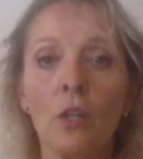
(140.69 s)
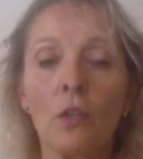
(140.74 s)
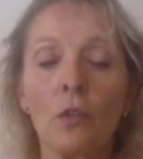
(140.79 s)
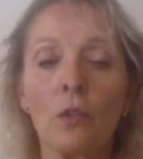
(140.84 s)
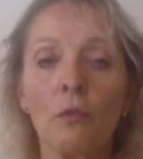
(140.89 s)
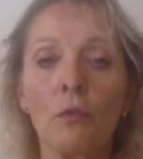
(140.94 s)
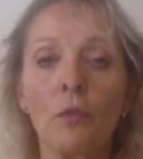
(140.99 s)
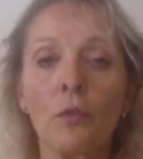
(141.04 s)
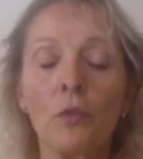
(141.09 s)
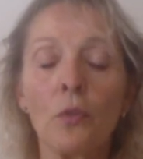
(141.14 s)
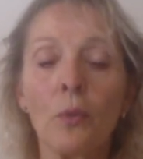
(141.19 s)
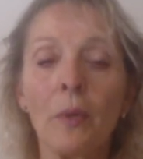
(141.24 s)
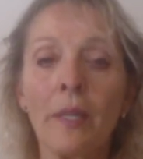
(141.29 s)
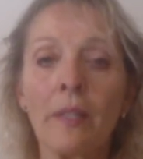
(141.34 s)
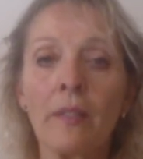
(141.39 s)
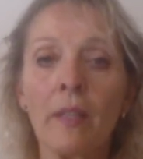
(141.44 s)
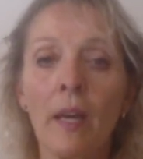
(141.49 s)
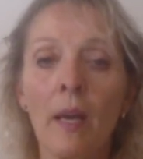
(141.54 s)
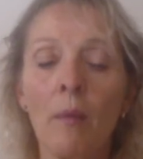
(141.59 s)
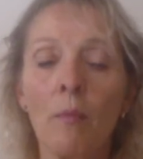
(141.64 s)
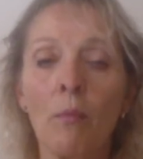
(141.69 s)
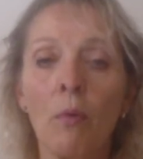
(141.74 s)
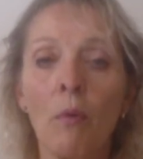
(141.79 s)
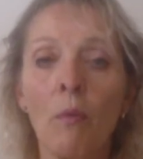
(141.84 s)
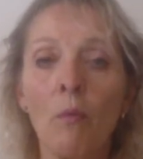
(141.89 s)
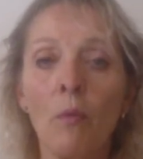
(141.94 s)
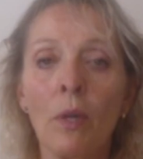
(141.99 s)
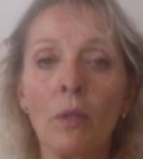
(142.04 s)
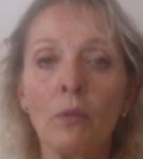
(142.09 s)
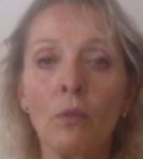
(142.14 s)
Je vous souhaite un
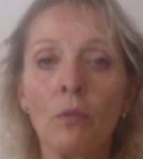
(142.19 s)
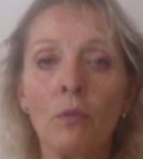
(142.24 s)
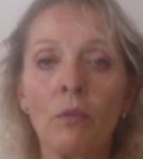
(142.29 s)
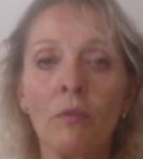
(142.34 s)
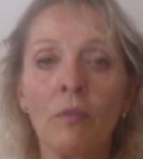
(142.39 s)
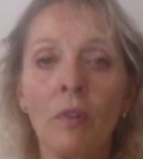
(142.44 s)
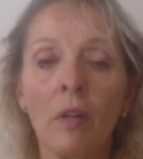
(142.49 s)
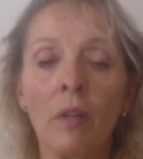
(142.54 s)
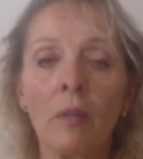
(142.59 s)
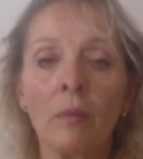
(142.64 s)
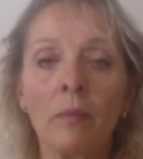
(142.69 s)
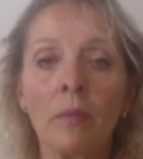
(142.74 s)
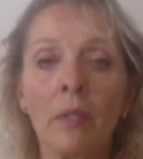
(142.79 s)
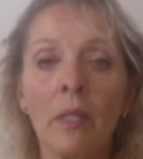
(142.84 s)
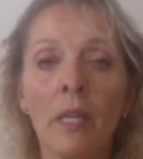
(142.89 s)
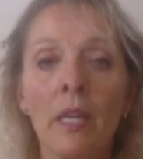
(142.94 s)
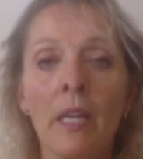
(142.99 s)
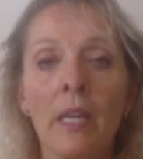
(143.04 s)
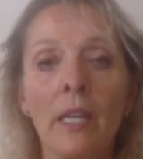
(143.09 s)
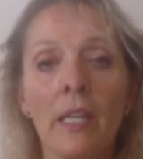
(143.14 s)
bon mois de novembre